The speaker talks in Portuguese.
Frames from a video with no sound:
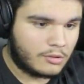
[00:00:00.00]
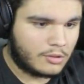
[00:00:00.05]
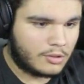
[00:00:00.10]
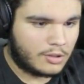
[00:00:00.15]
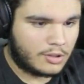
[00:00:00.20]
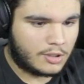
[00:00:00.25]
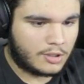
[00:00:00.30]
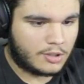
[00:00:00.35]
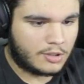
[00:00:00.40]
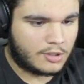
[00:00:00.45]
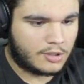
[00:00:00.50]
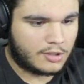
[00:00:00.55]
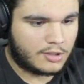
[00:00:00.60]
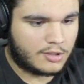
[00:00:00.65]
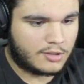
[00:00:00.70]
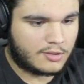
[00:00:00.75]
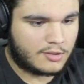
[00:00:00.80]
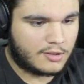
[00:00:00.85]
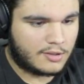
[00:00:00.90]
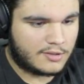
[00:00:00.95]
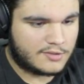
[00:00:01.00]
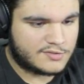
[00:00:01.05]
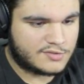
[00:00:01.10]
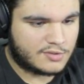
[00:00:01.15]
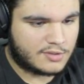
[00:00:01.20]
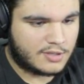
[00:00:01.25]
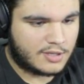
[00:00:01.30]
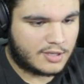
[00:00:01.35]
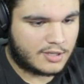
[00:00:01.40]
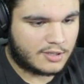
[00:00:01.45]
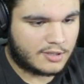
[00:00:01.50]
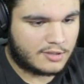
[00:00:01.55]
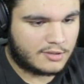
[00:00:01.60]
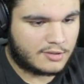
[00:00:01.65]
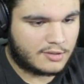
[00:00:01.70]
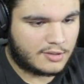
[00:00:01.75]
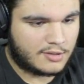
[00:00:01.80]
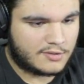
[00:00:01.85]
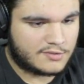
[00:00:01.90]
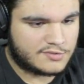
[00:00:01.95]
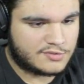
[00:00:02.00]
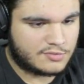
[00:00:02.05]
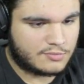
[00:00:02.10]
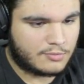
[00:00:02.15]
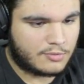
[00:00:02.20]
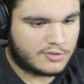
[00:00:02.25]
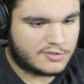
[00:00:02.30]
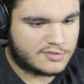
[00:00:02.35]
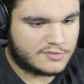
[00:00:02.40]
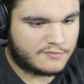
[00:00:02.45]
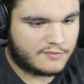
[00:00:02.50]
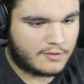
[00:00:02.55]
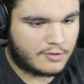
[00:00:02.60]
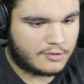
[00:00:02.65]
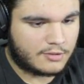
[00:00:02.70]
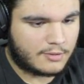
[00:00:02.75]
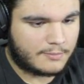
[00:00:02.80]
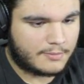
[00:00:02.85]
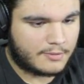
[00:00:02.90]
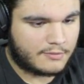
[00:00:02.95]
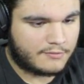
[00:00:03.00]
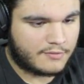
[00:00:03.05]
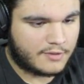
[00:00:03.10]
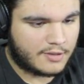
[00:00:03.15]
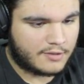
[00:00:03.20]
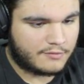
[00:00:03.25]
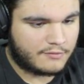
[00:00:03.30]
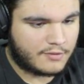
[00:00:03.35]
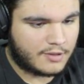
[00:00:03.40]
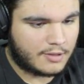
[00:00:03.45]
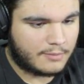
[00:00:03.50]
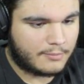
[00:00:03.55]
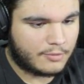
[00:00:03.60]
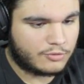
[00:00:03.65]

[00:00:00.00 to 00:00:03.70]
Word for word: Ai, ai, que tenso, cara, que tenso. Mortis não vai rodar pra... Vai, vai.